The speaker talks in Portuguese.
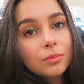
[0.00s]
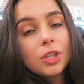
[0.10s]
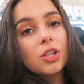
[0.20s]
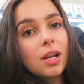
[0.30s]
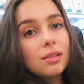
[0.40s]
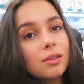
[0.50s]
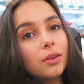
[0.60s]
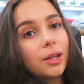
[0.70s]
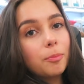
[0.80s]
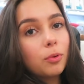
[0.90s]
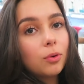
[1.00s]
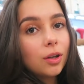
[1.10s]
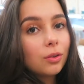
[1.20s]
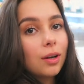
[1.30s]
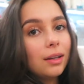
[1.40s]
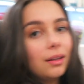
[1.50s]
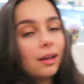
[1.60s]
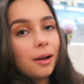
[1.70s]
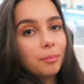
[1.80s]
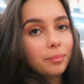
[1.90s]
Muitos hum, elas estão aqui procurando
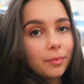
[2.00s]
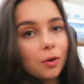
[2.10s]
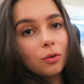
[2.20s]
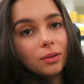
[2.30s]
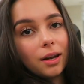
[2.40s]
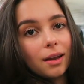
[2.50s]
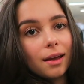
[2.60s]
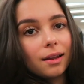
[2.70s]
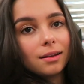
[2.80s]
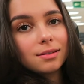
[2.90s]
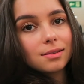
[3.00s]
cadeiras. Ah, encontrei elas